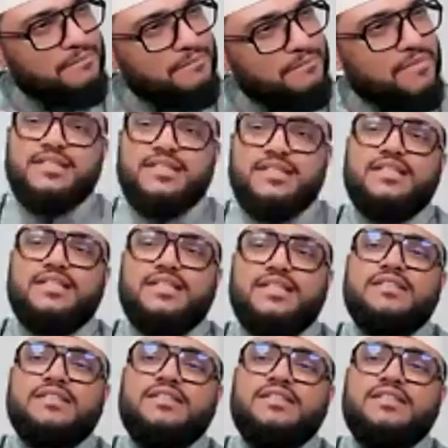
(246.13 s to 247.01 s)
যাতে
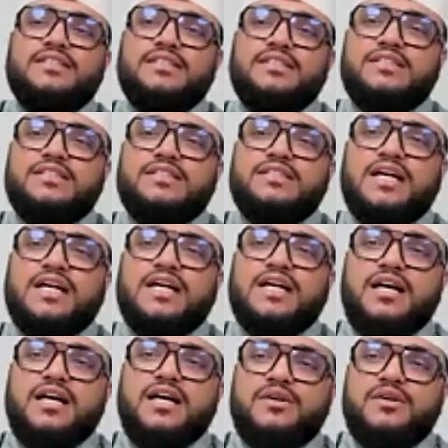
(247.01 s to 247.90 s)
তার
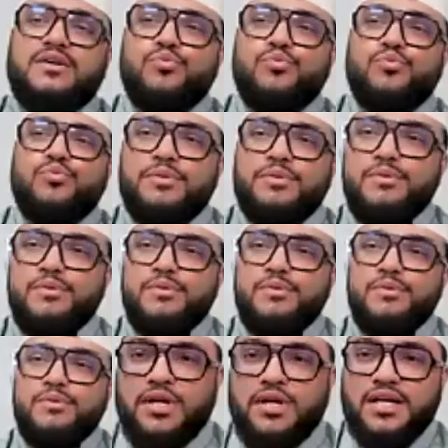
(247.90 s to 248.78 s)
বলি বন্ধুরা
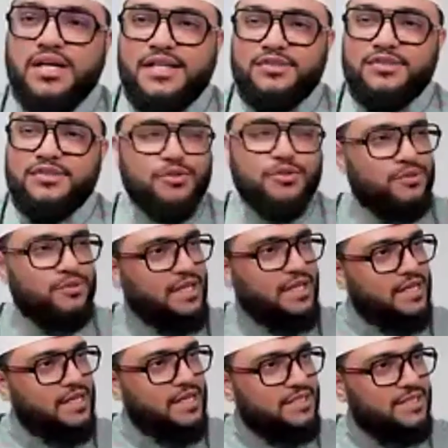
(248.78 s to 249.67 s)
এই জগতে
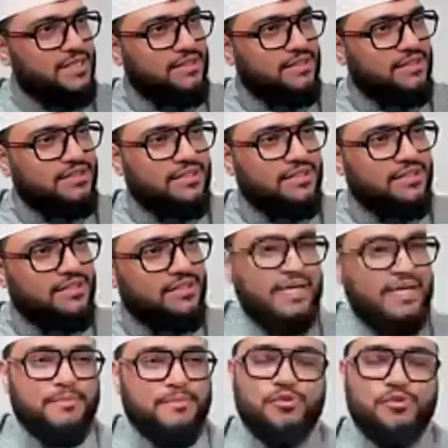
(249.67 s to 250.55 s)
আসেন
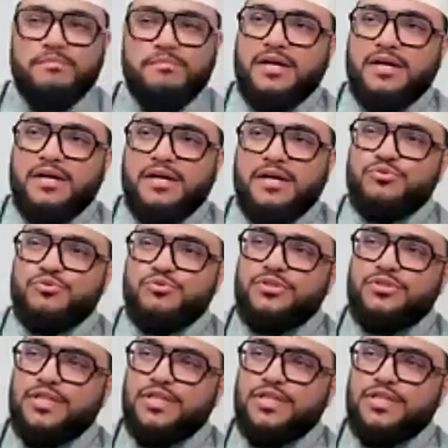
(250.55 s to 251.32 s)
এবং মানুষকে